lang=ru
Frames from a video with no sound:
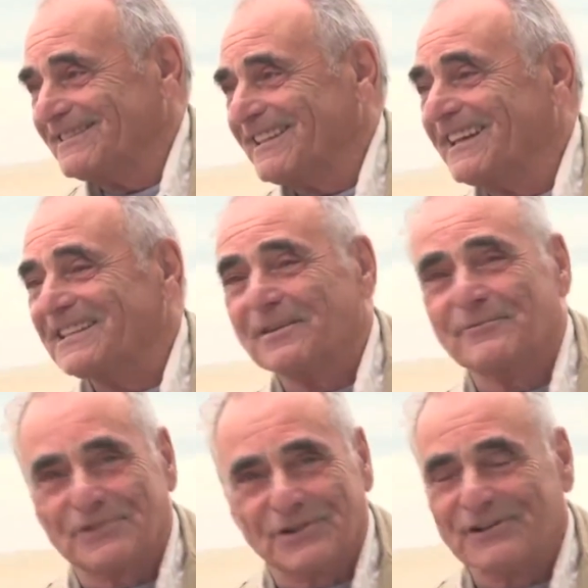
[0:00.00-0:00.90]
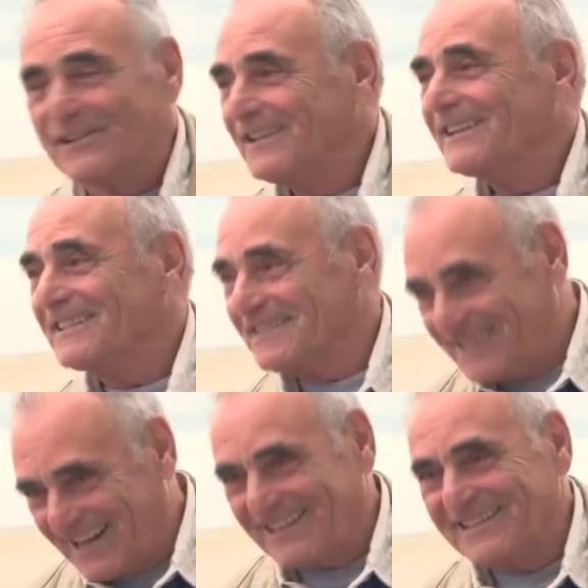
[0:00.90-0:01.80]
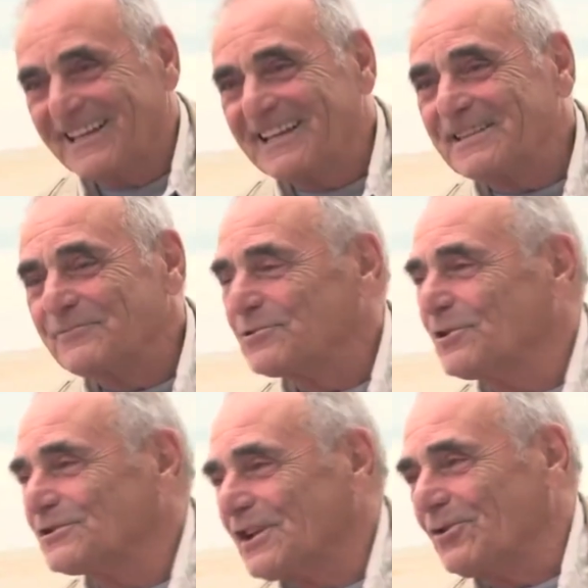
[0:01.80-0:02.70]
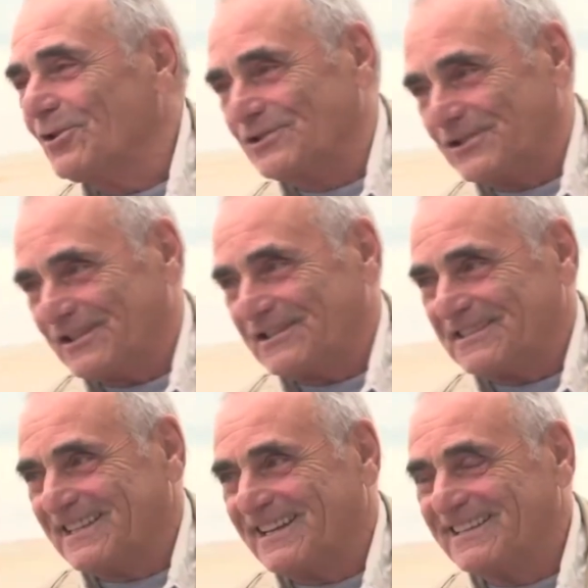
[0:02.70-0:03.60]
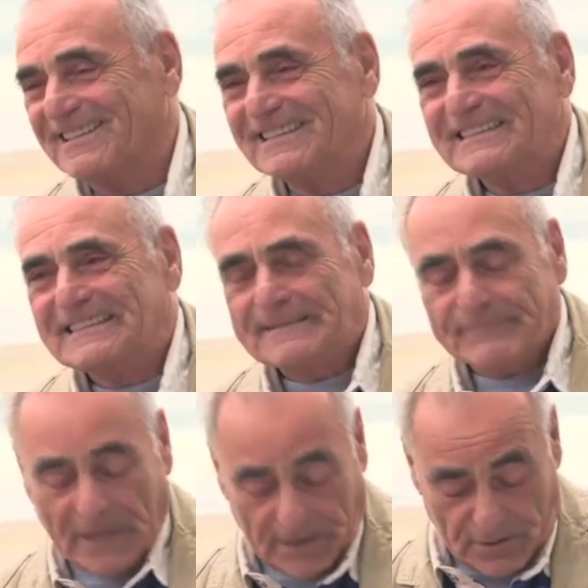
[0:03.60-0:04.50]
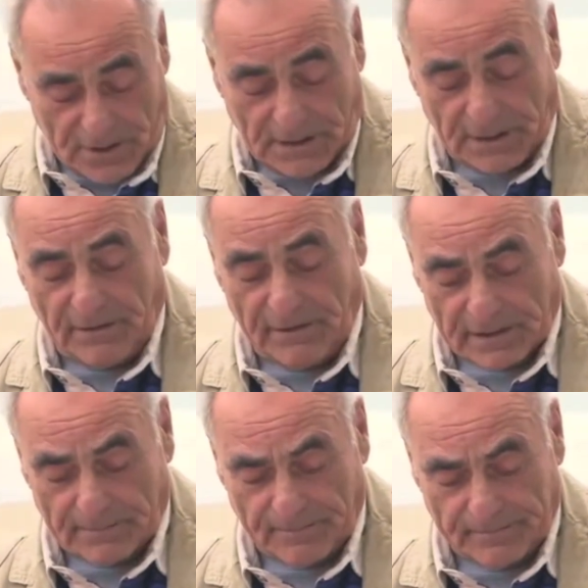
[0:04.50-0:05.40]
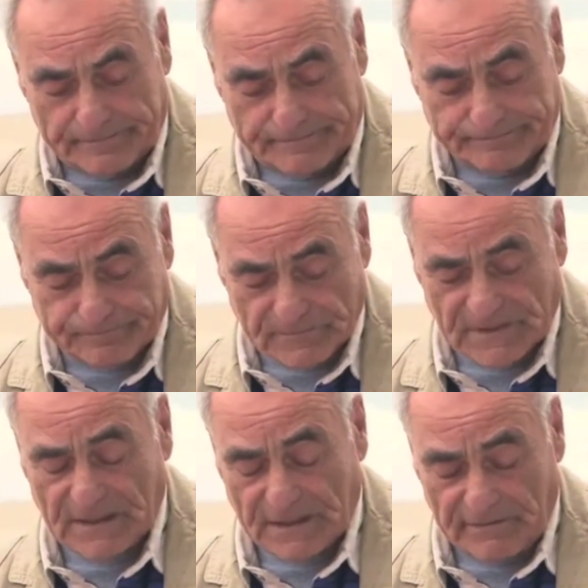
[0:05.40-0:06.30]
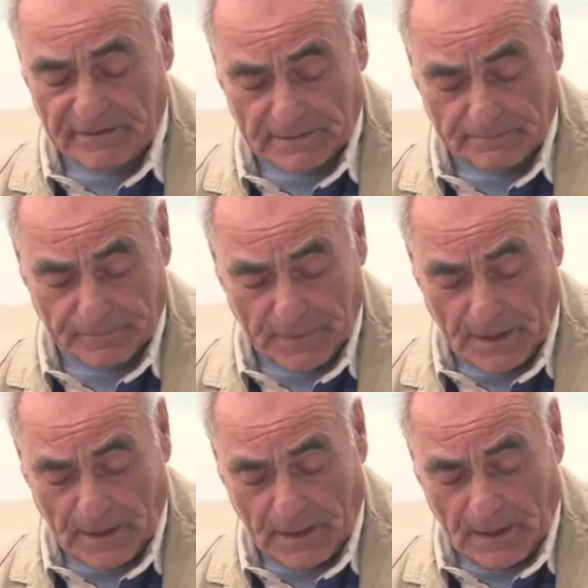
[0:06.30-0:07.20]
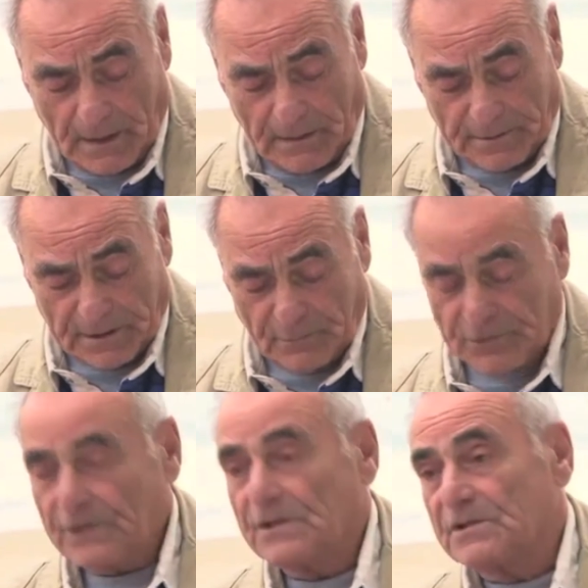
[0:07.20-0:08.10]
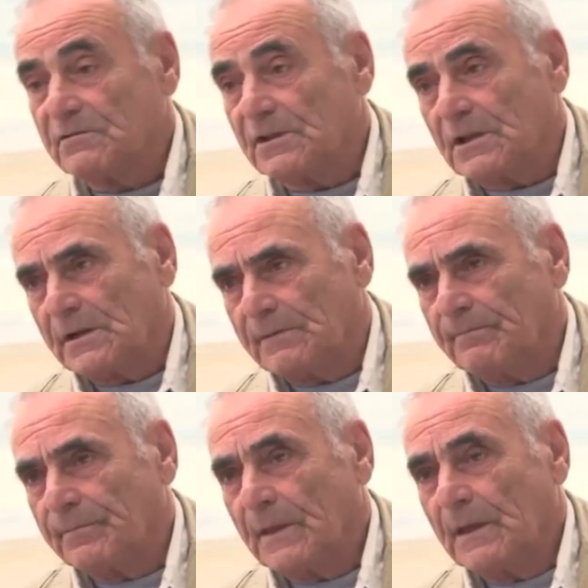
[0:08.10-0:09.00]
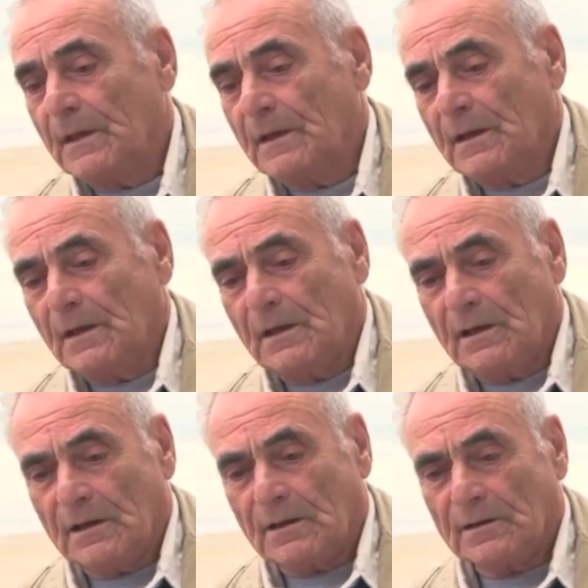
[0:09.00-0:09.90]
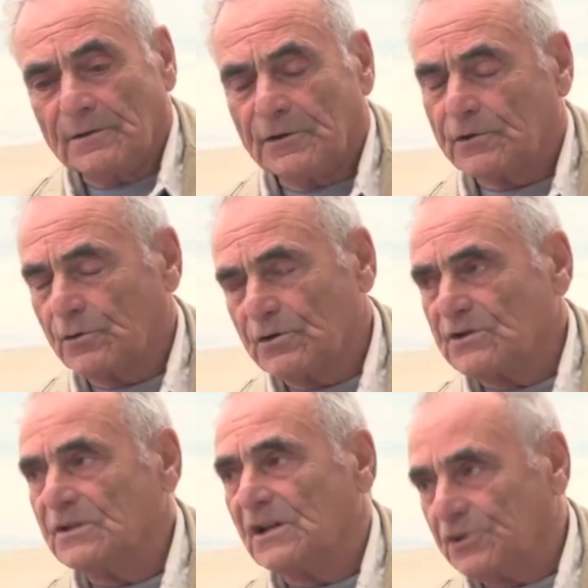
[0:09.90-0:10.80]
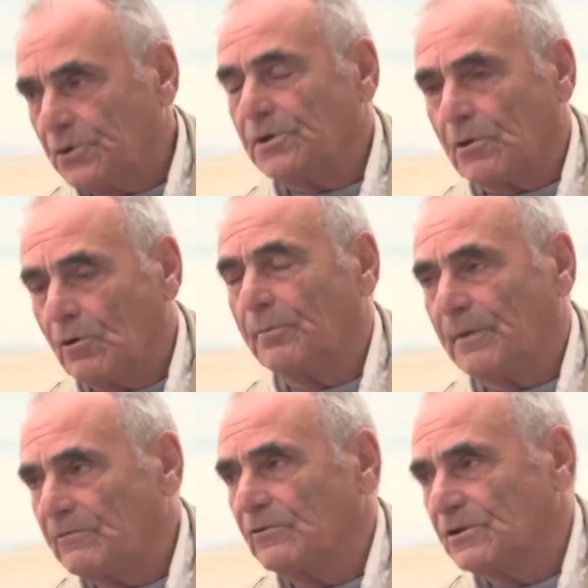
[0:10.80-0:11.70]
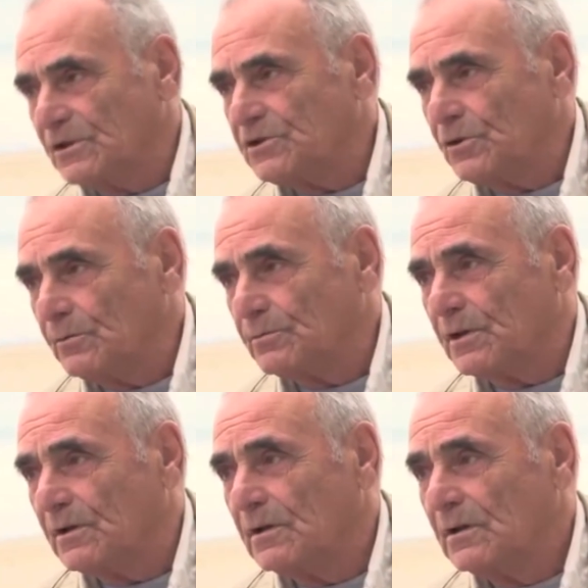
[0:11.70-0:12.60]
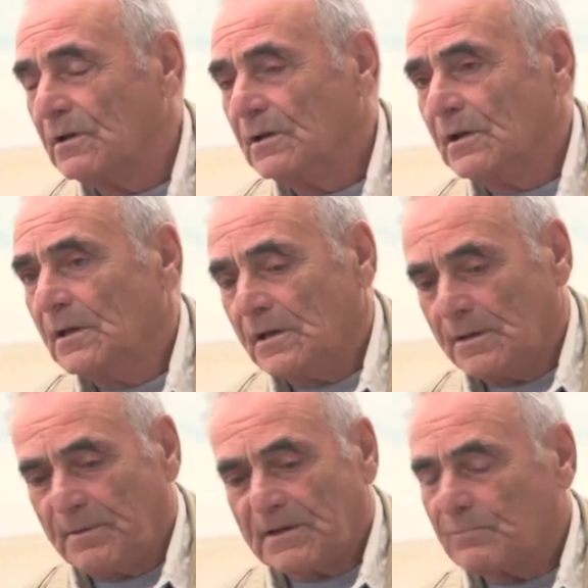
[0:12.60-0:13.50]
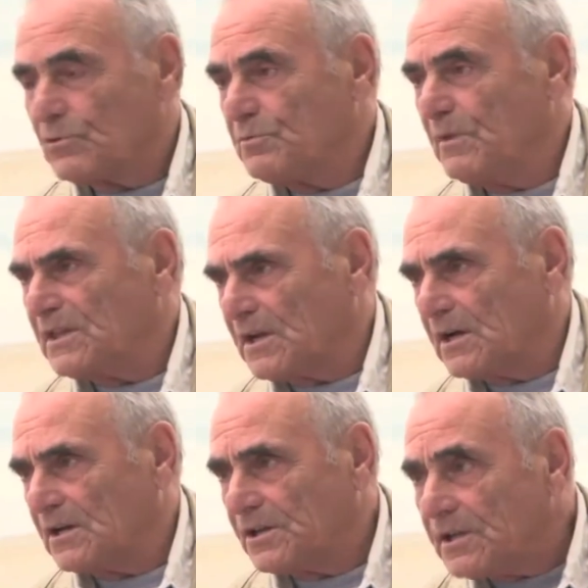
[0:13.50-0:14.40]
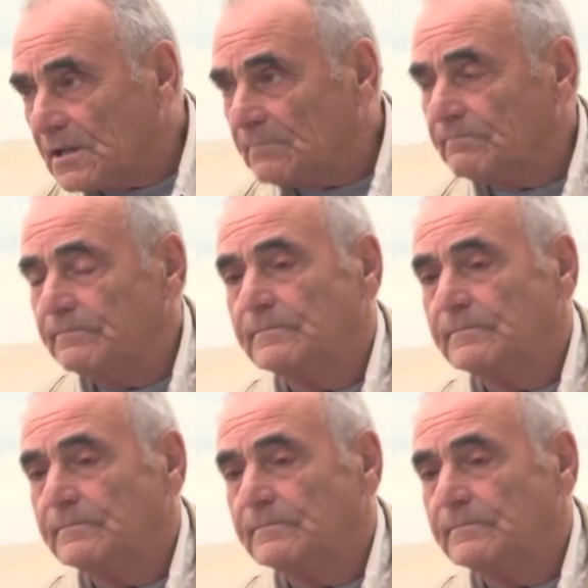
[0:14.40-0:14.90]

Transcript: Ну на этом все. Да, на этом все и закончилось. Нет, но дело не в этом. Дело не в этом. Потому что действительно никто не знал, что такое подводные съемки. И поэтому смета картины